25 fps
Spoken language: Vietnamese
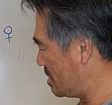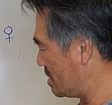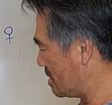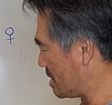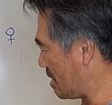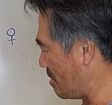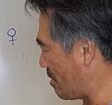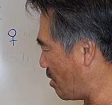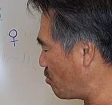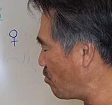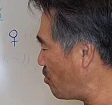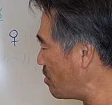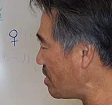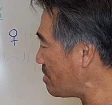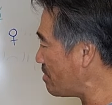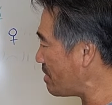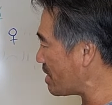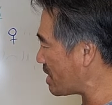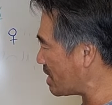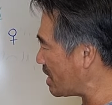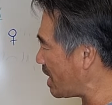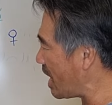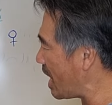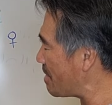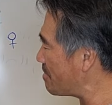các bạn muốn
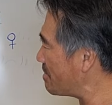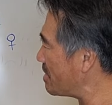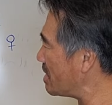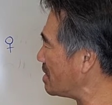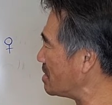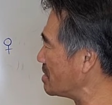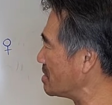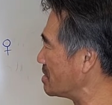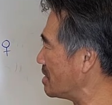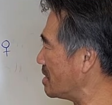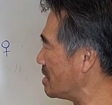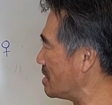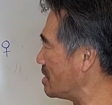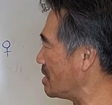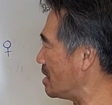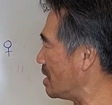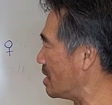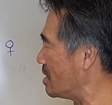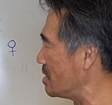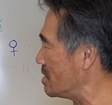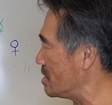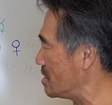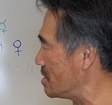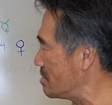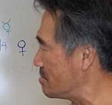biết thêm á, thì
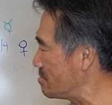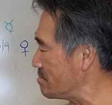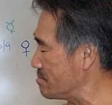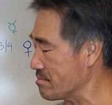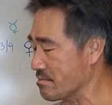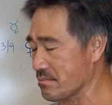uh,